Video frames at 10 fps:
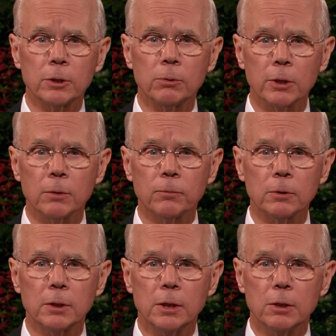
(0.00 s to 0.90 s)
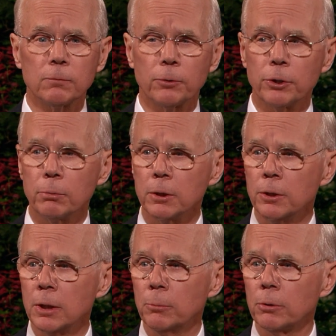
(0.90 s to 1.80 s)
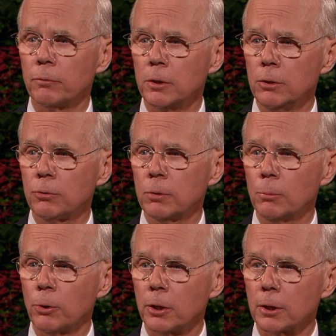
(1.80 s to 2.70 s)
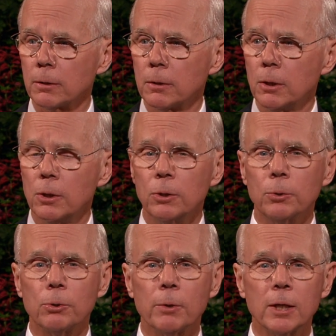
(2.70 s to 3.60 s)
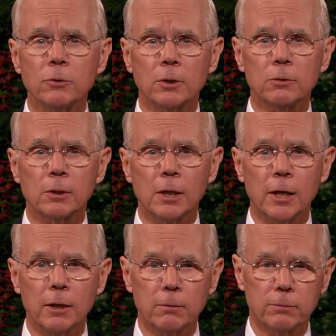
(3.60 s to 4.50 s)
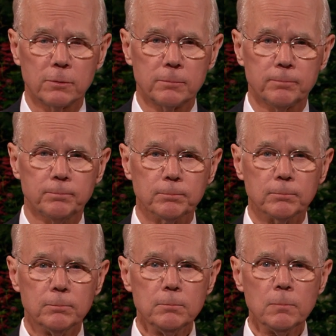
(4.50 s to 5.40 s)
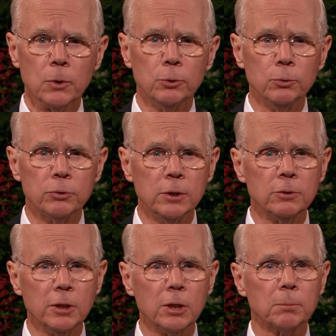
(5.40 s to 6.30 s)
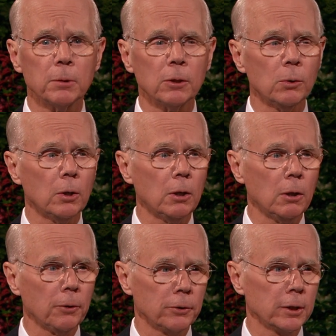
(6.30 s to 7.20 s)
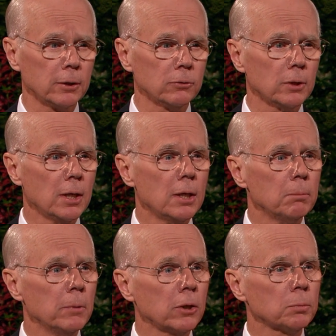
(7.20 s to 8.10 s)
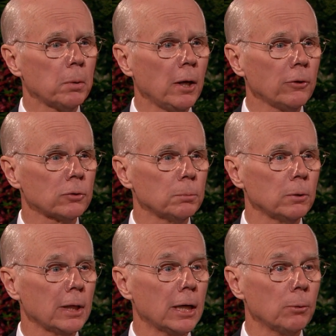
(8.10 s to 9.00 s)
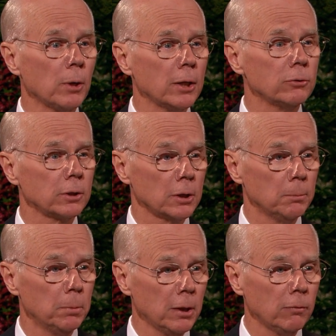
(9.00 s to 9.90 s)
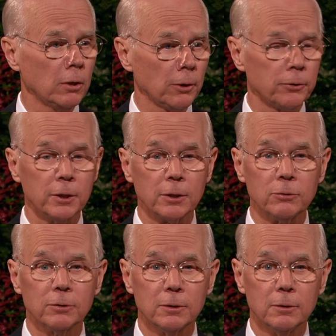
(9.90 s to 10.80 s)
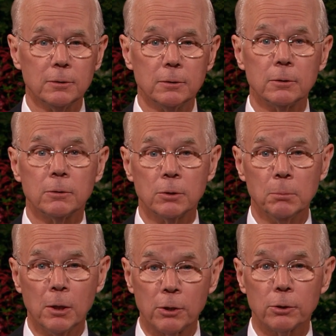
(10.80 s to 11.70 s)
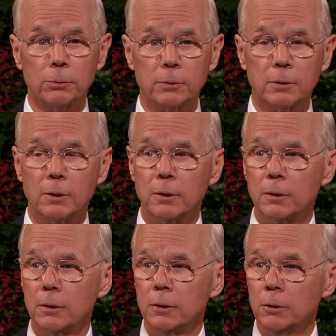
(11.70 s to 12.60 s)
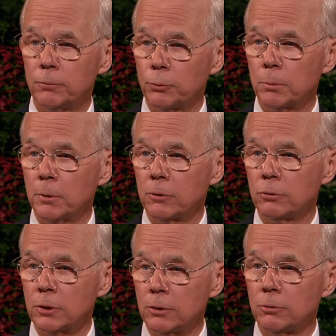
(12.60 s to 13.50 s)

多么感激复活节早晨的救赎主，他赐给我们生命，降下万降至万物之下，而只要我们好好的把握现在，未来主会使我们凌驾万物之上。